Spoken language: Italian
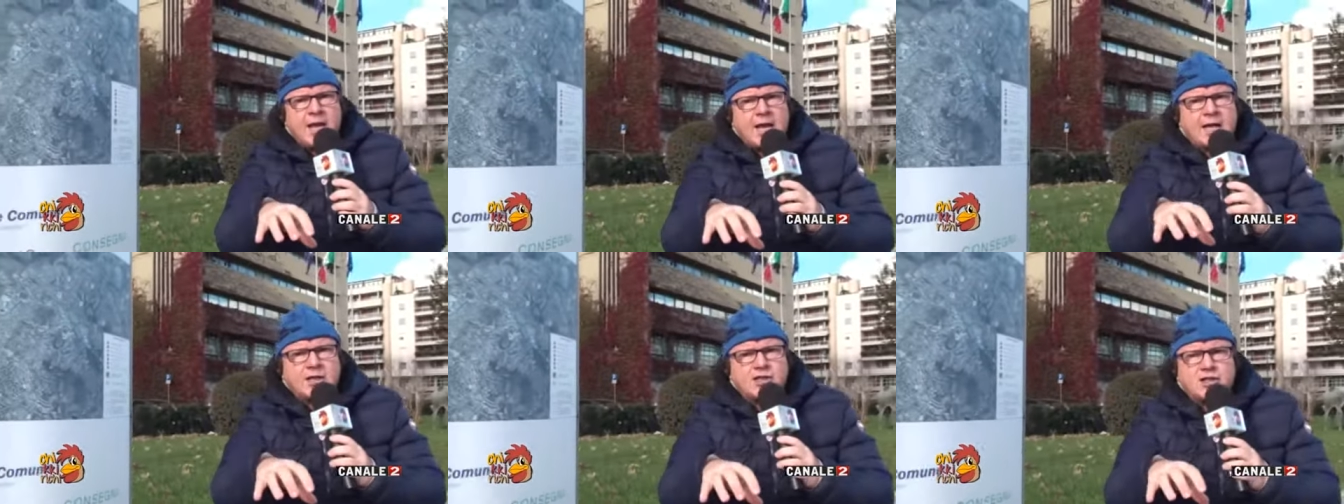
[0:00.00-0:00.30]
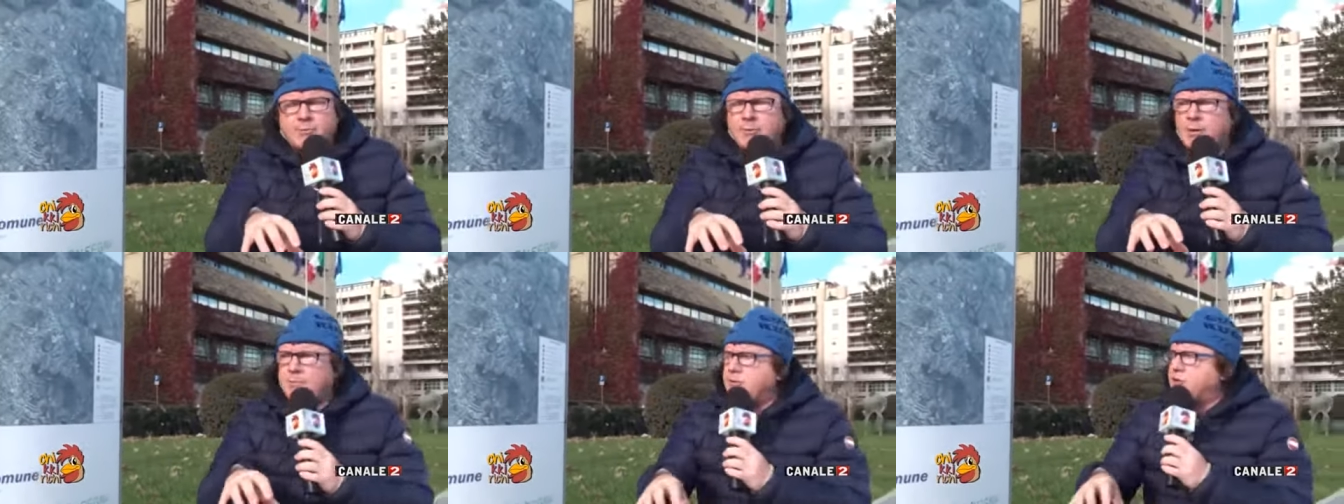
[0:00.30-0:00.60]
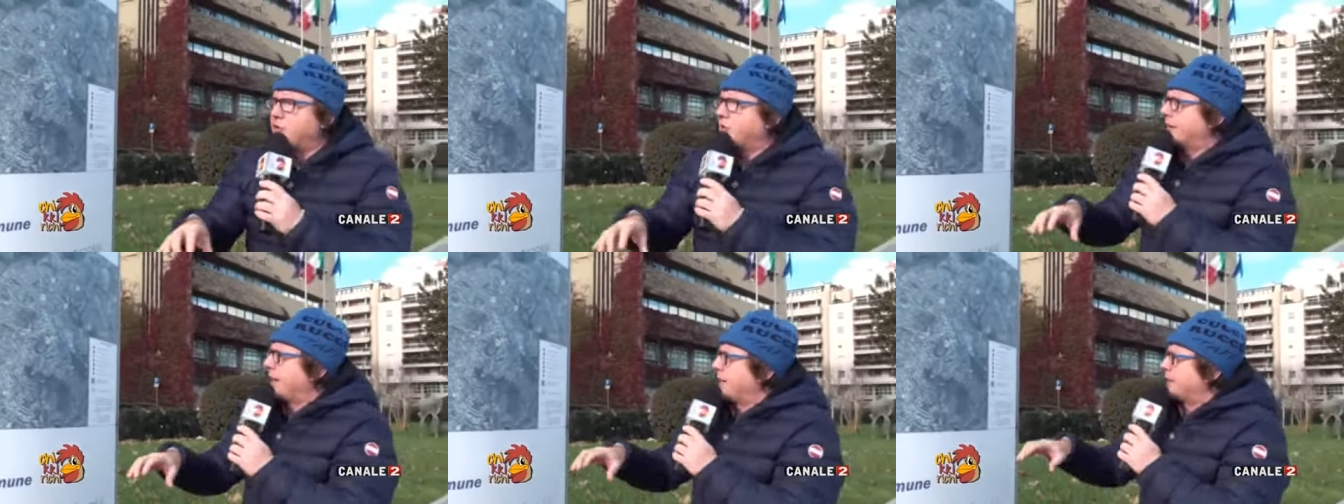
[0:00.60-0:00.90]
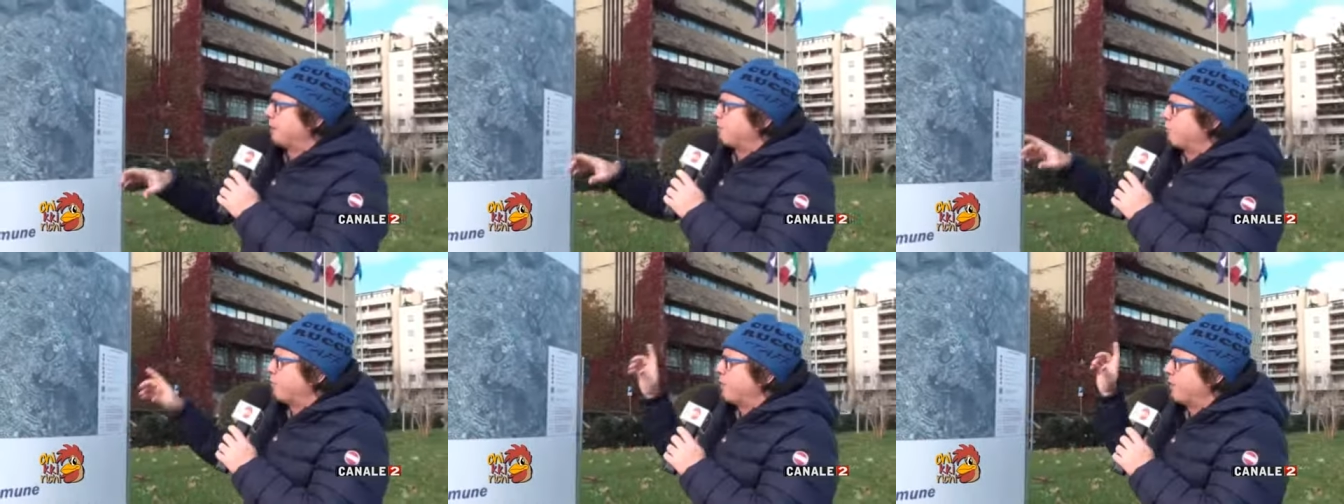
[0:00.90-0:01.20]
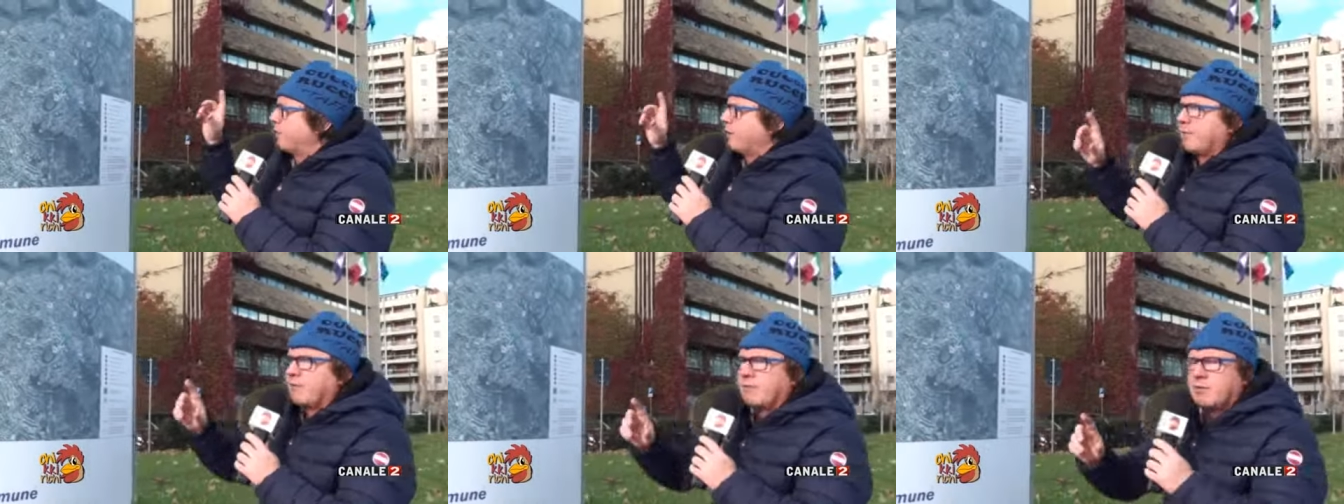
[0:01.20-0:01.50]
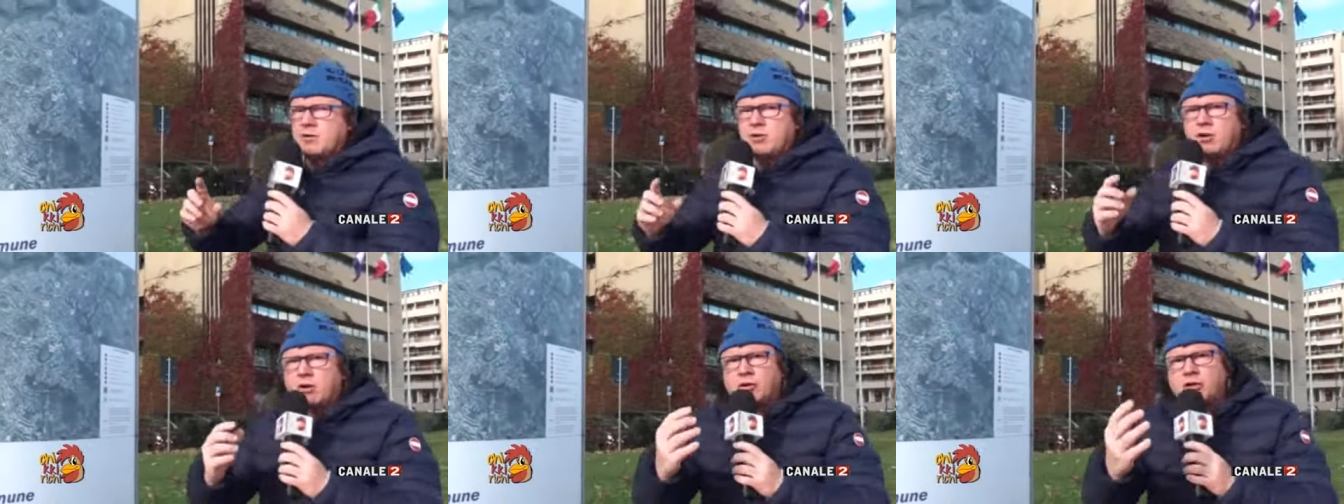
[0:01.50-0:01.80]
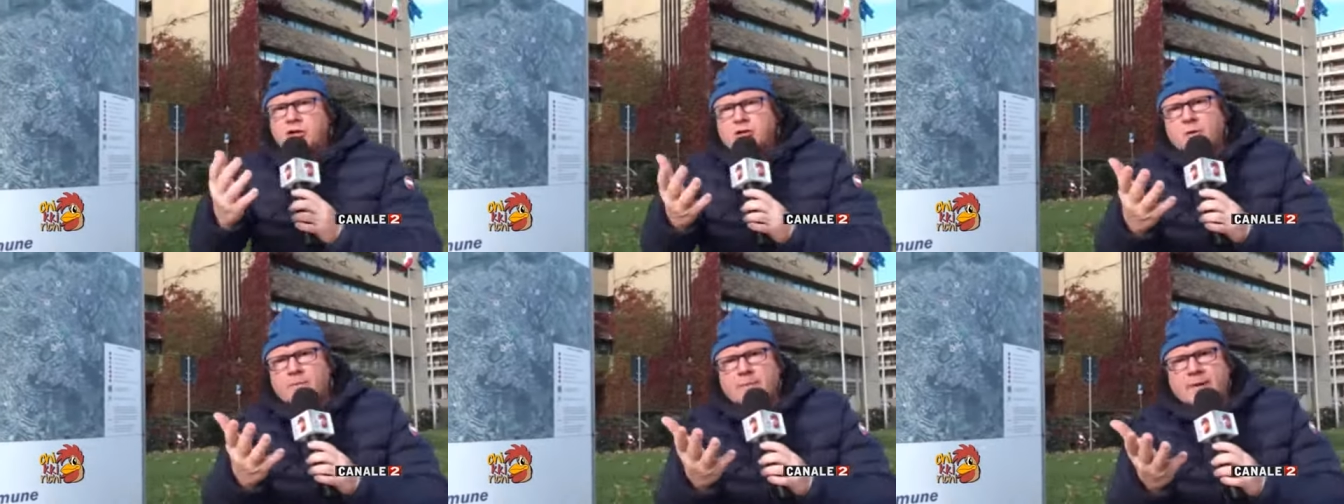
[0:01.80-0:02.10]
eh, diciamo, le biciclette. Quindi io lo
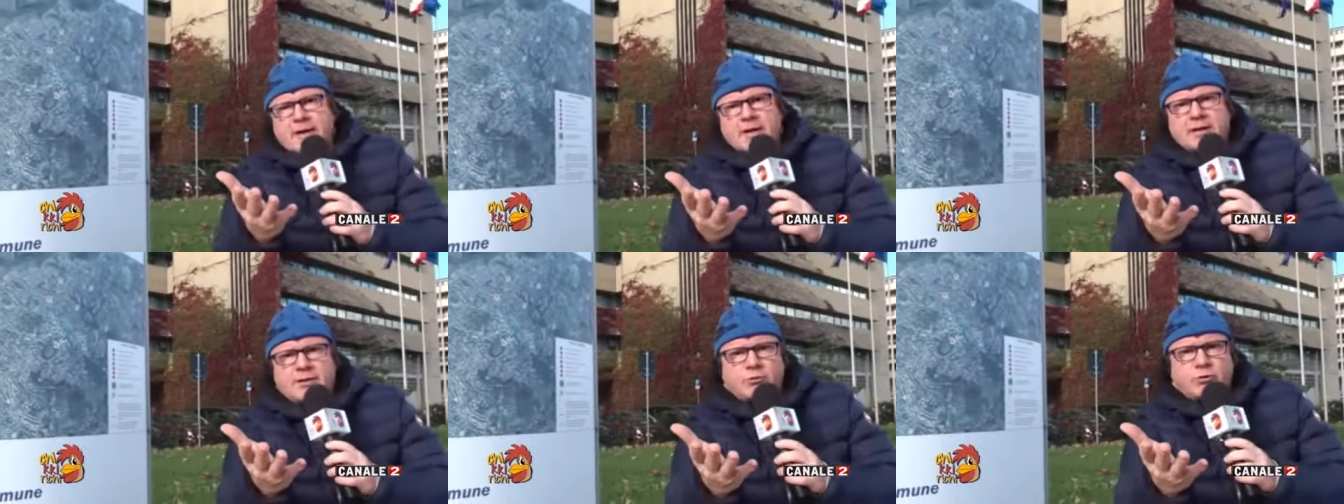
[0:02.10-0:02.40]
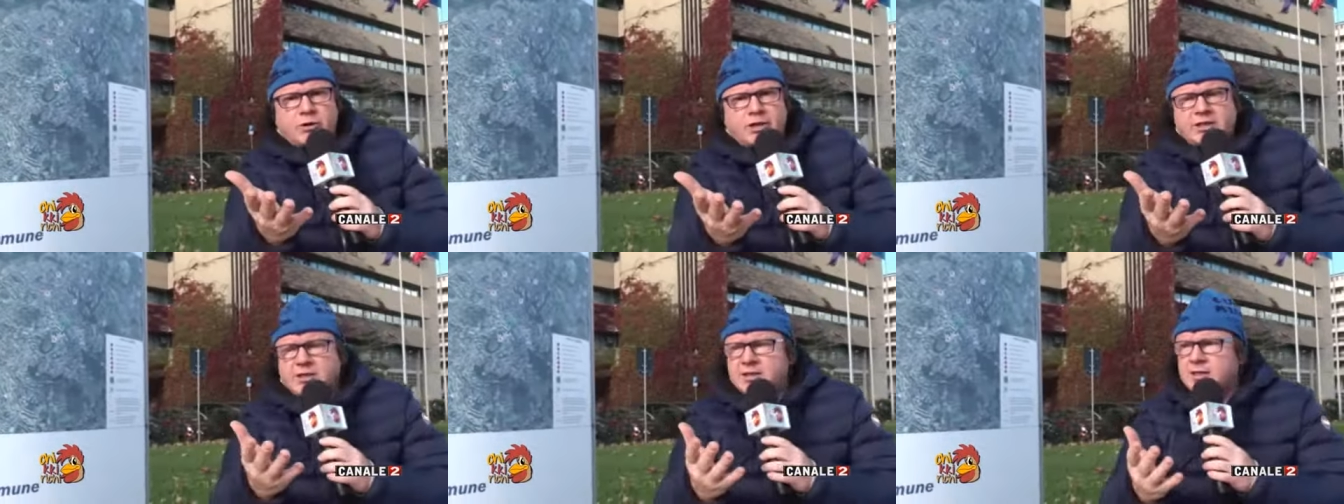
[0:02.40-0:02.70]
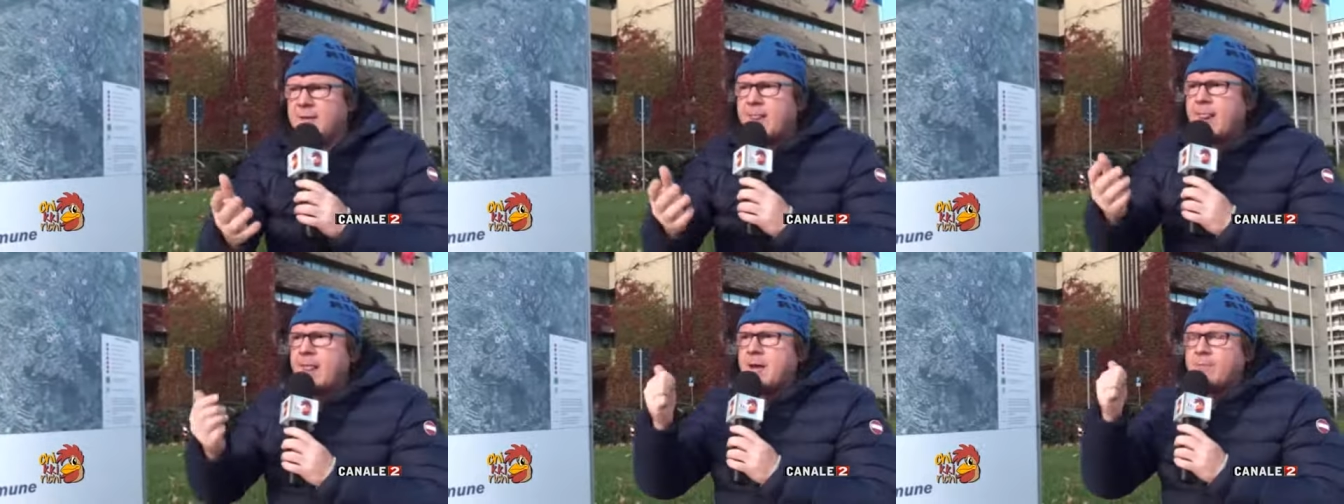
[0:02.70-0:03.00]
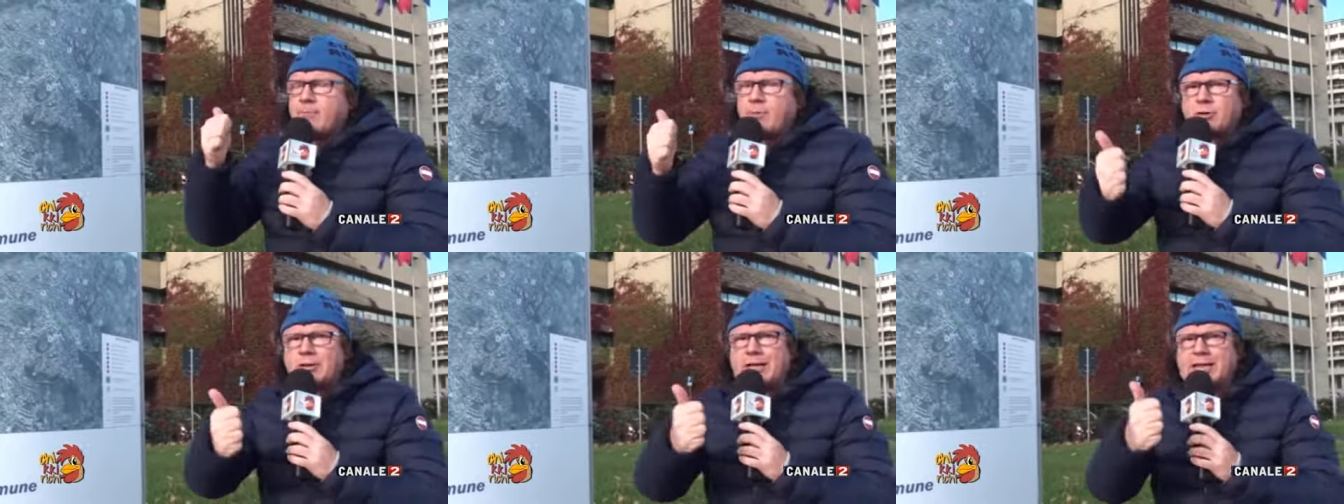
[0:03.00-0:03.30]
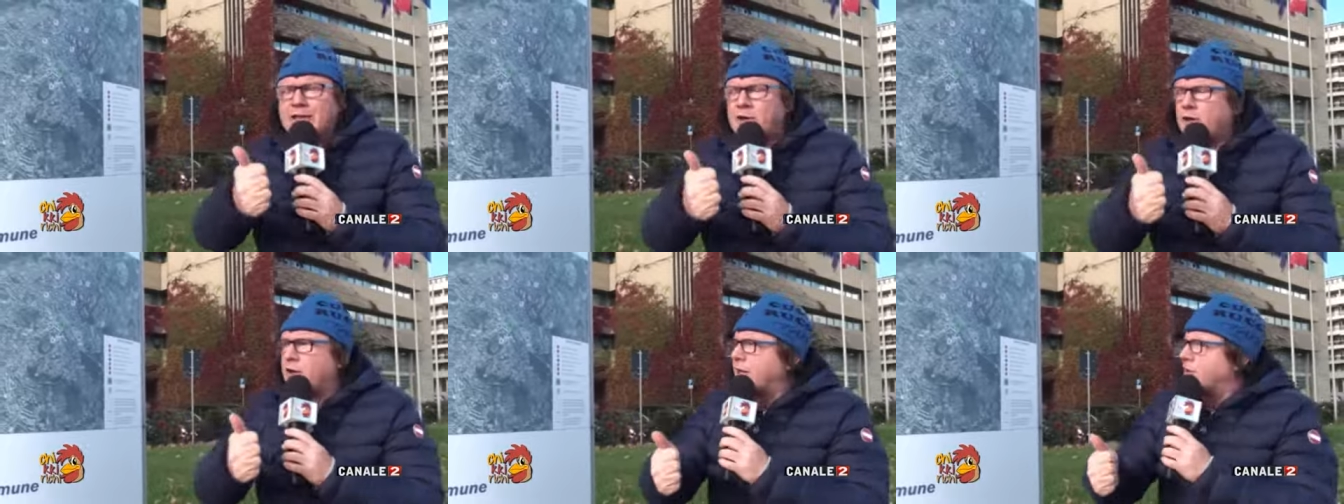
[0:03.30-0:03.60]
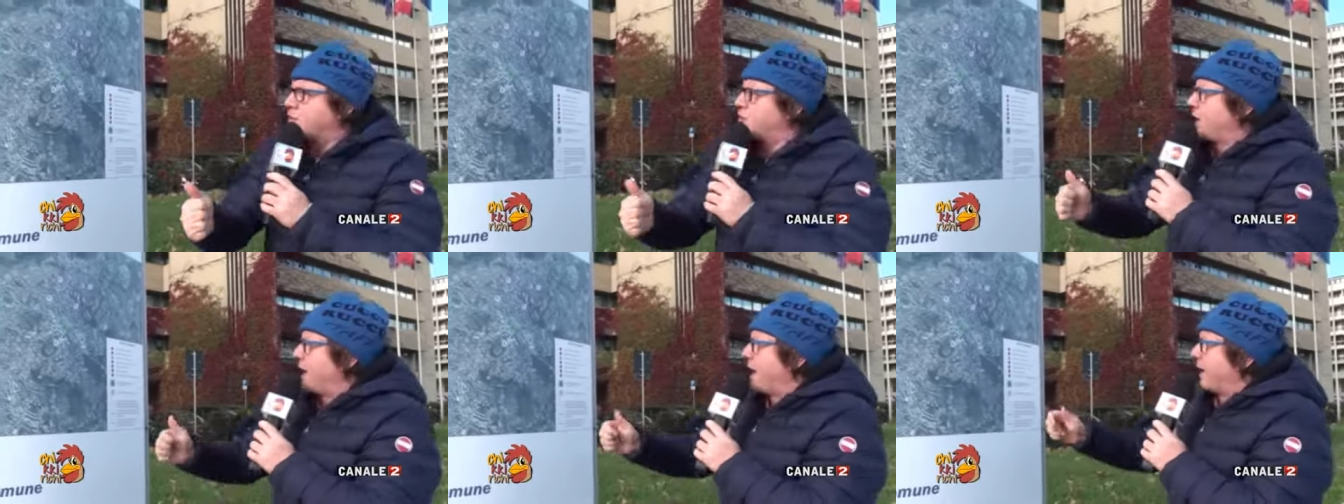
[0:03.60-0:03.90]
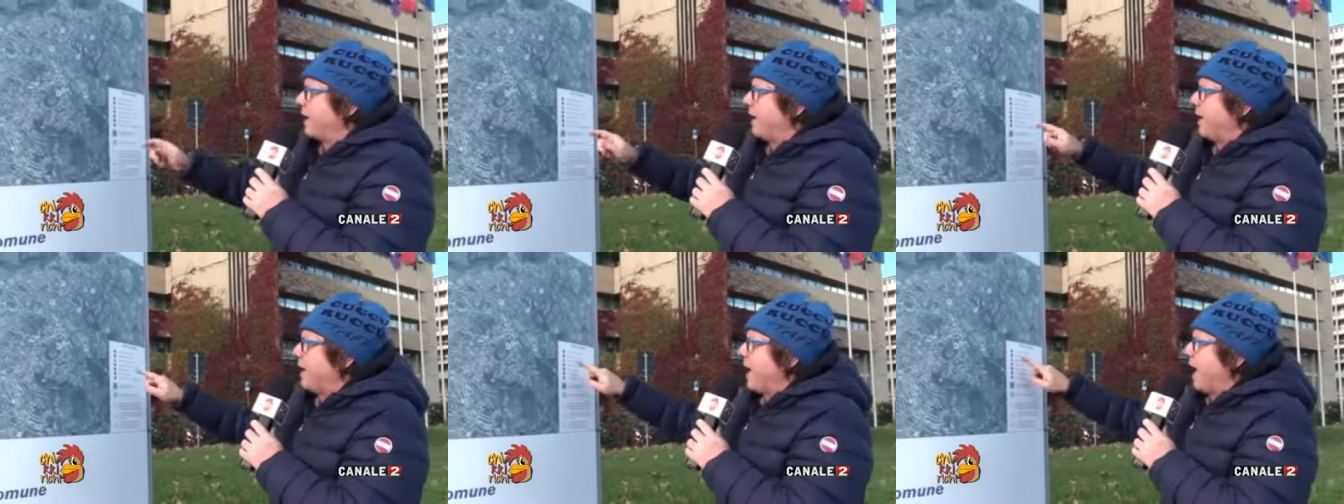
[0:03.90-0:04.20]
dico per i turisti, potete
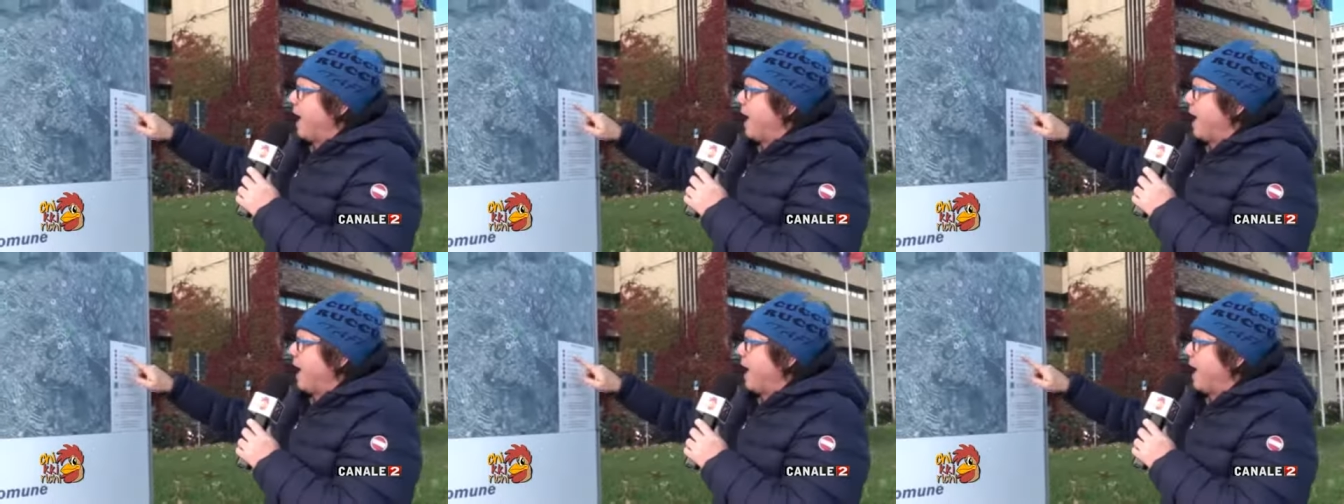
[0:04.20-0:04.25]
noleggiare